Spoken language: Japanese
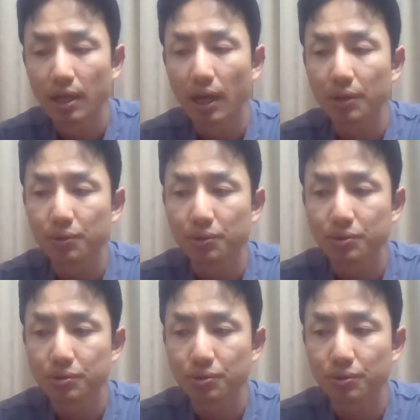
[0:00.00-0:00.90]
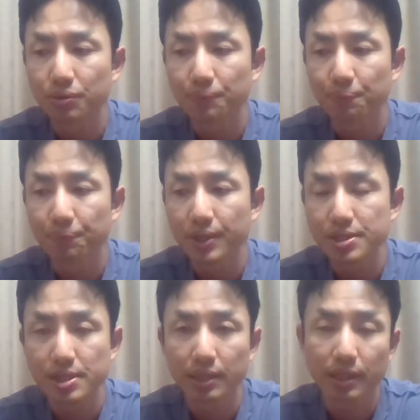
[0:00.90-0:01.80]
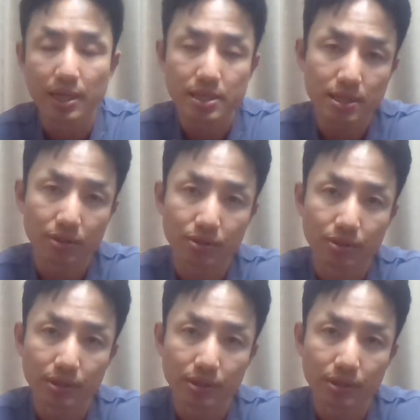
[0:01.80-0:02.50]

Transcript: あのその電磁波対策